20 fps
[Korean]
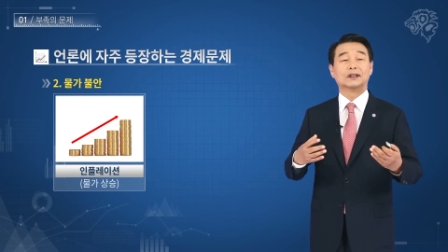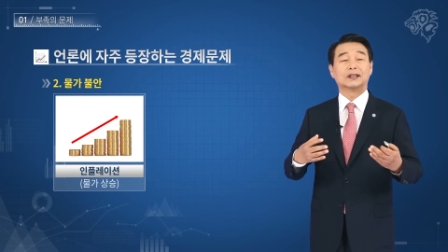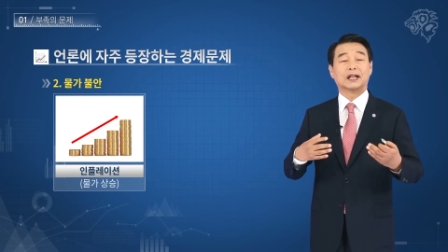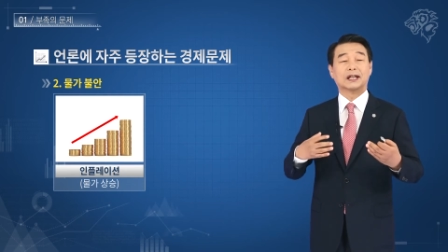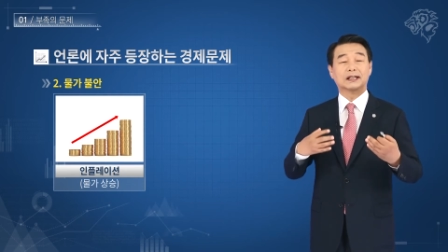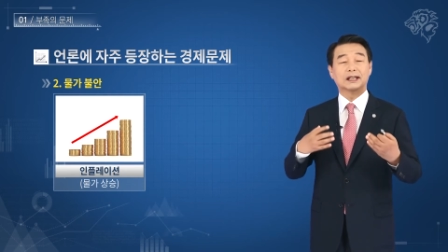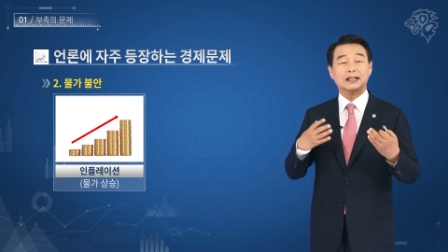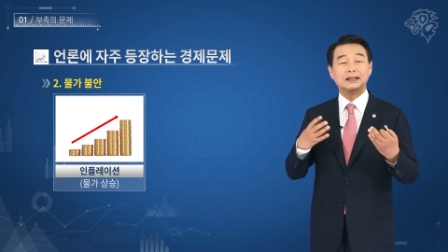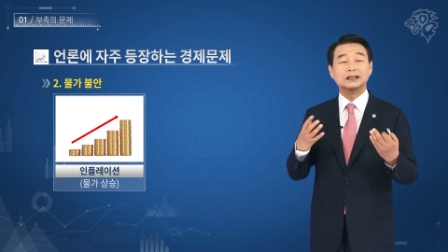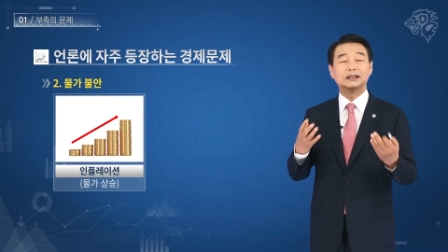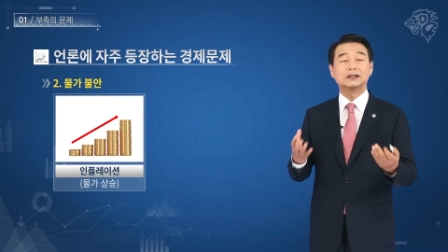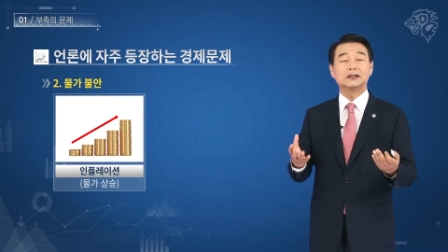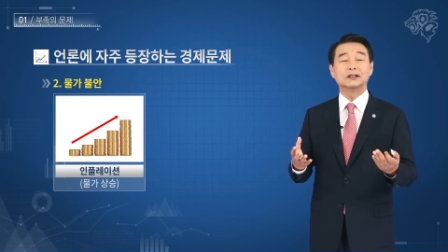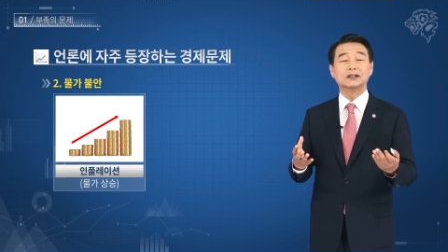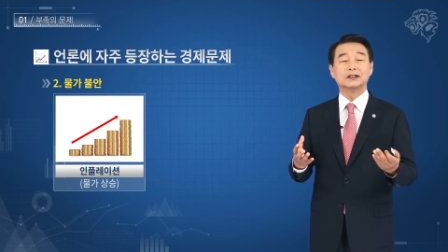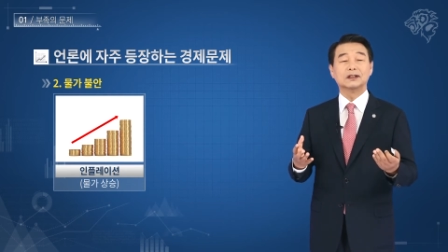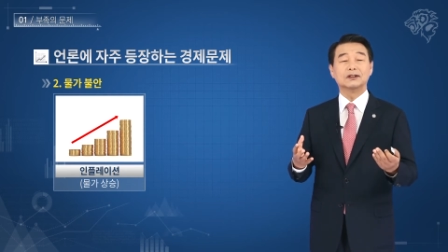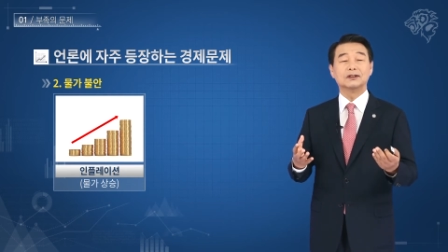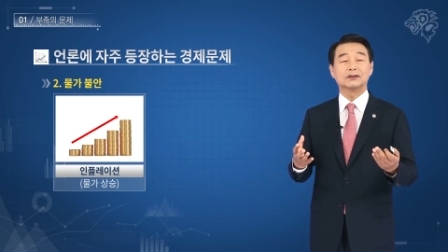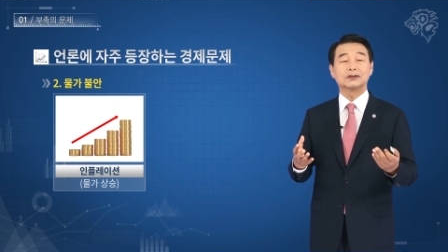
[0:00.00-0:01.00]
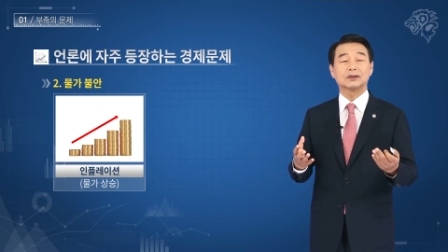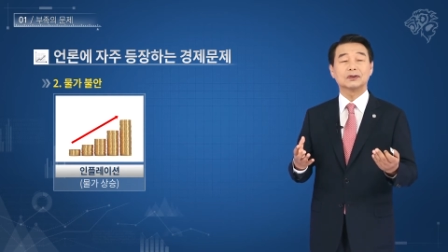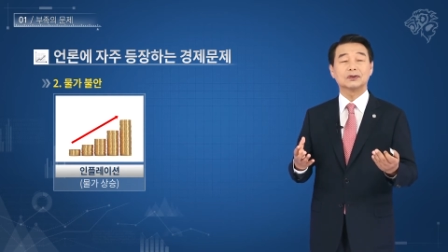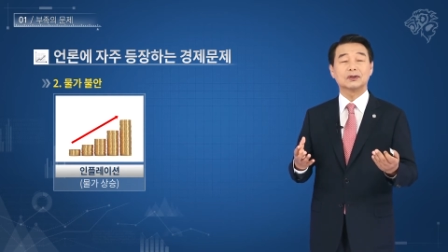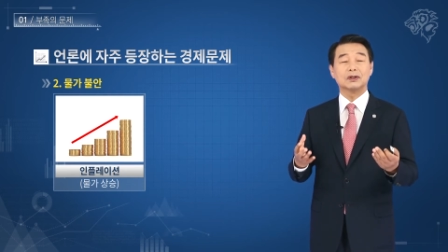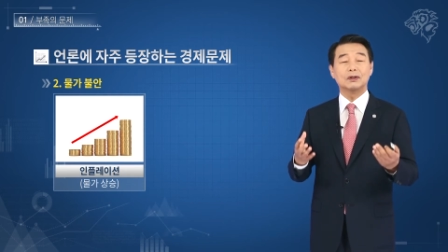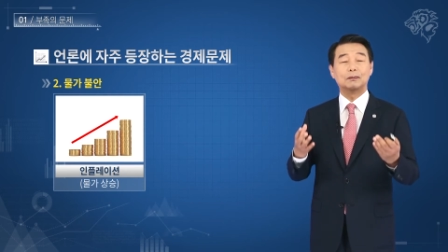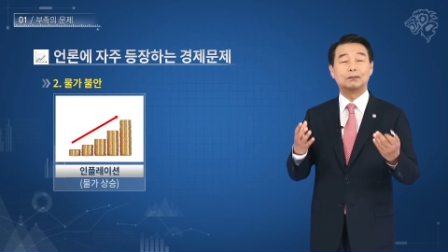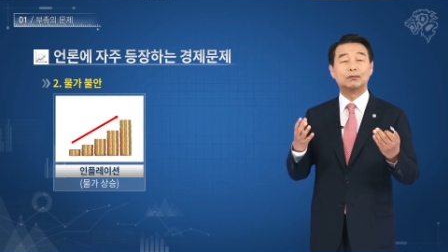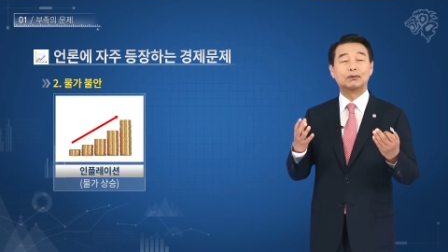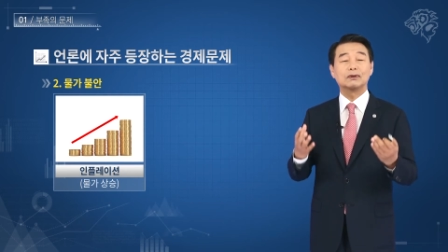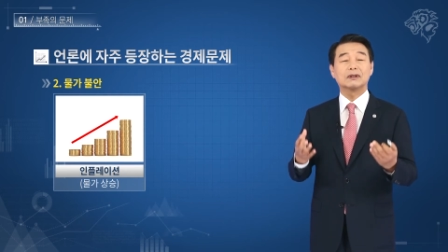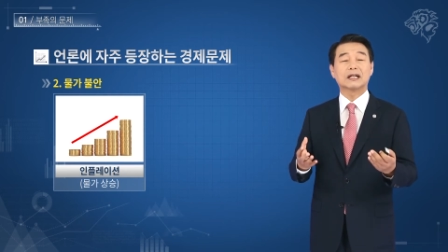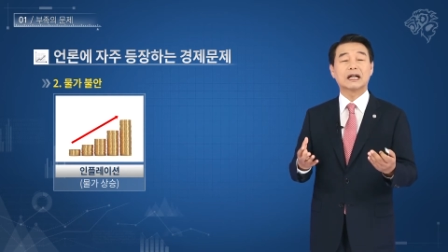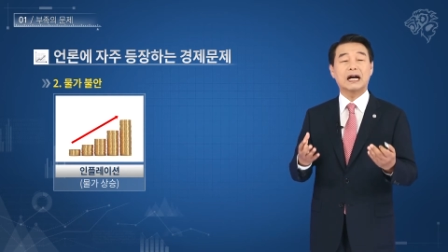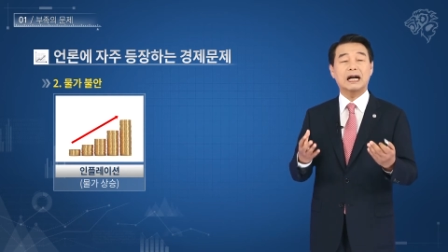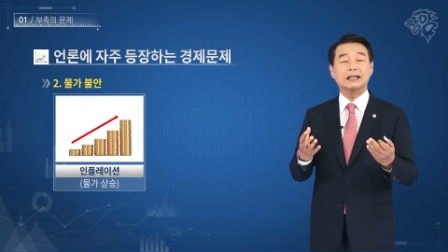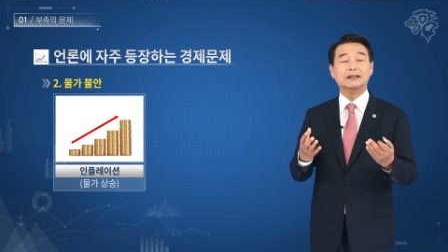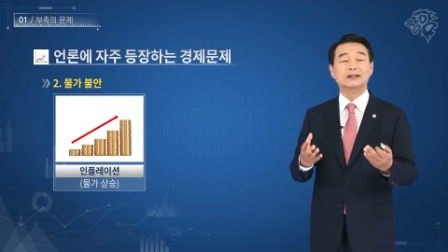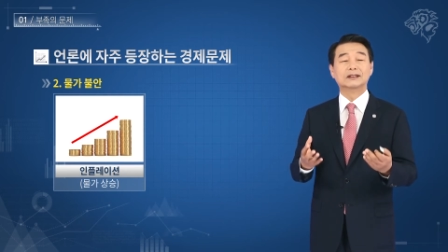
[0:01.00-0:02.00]
대단히 신경을 써서
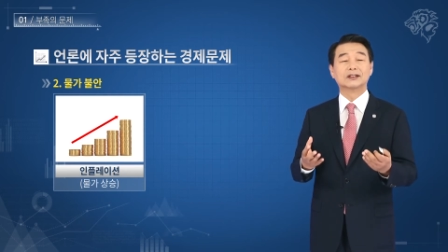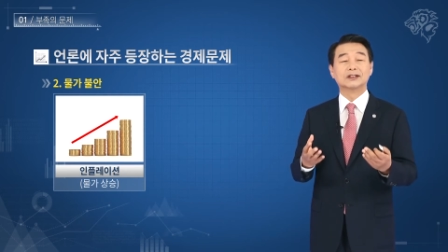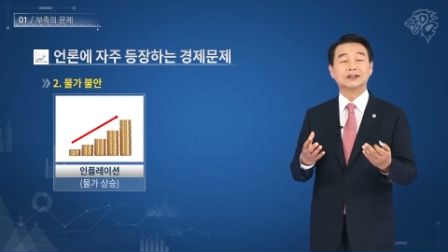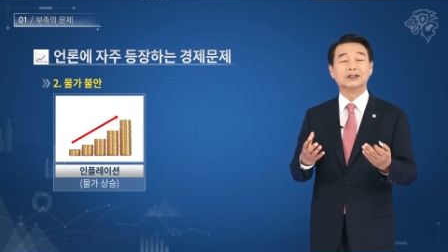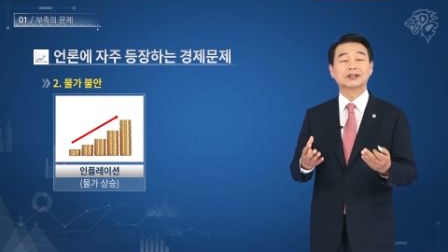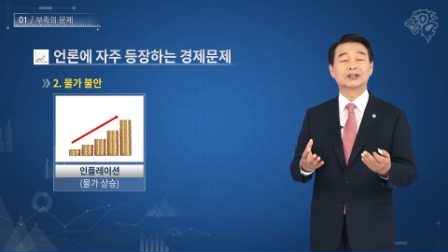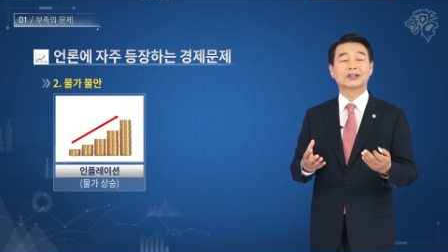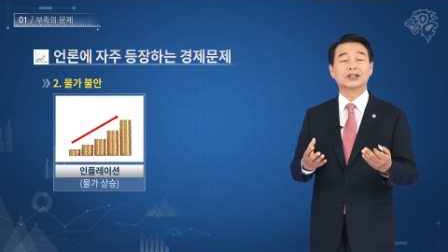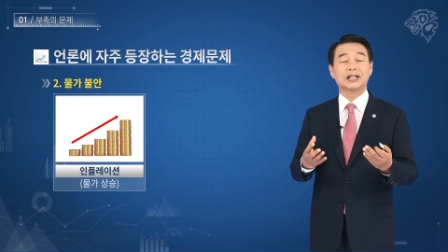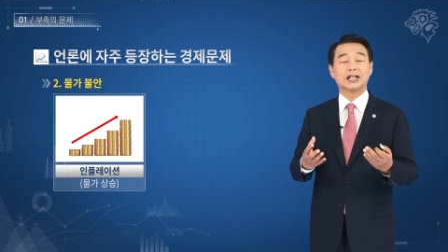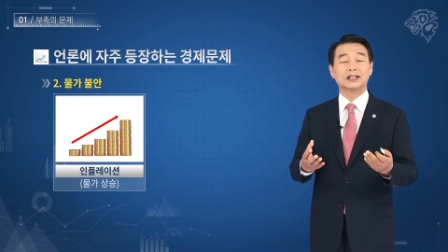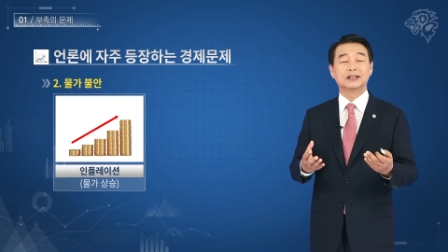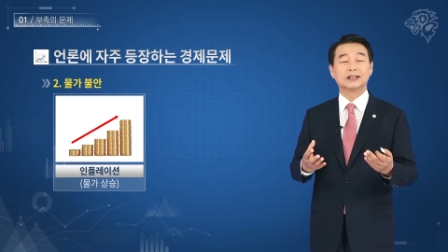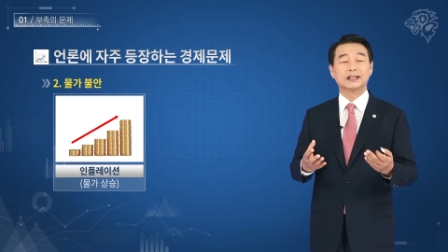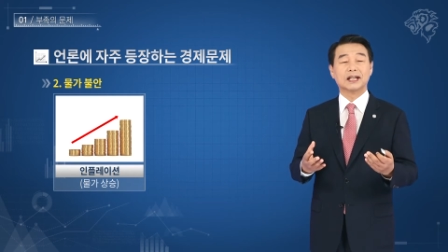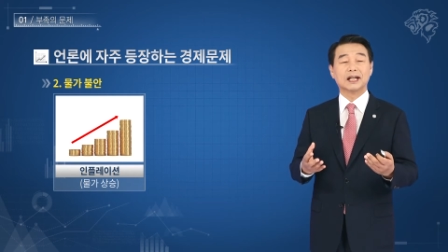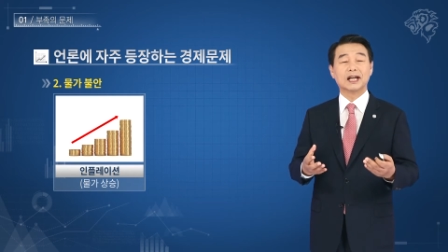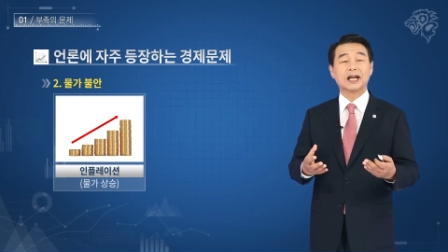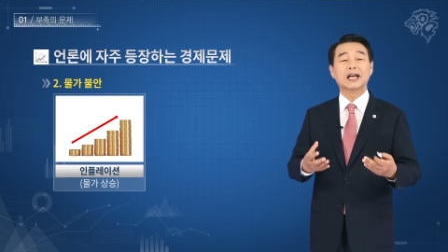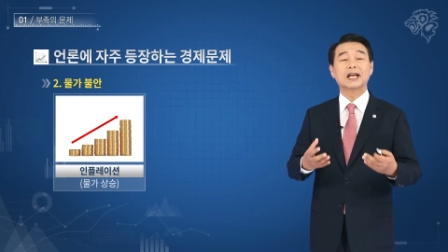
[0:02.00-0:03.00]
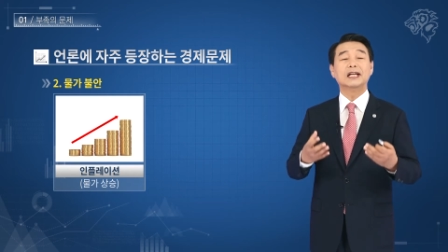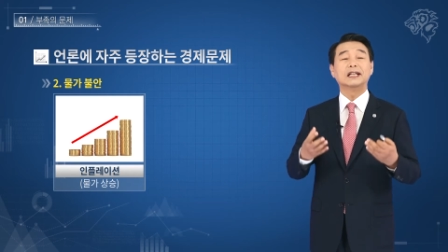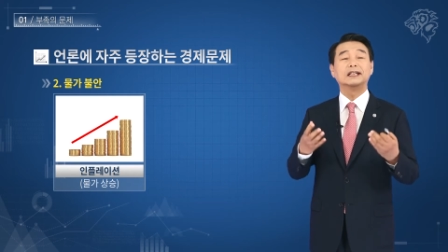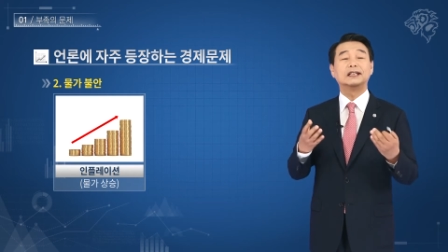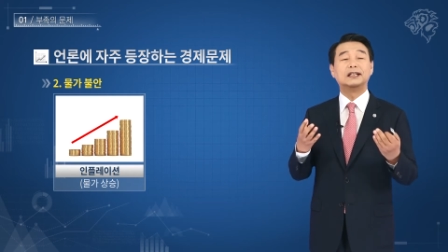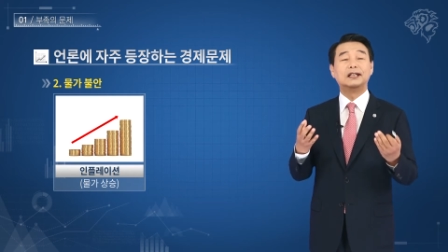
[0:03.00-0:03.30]
물가 안정을 기하는 게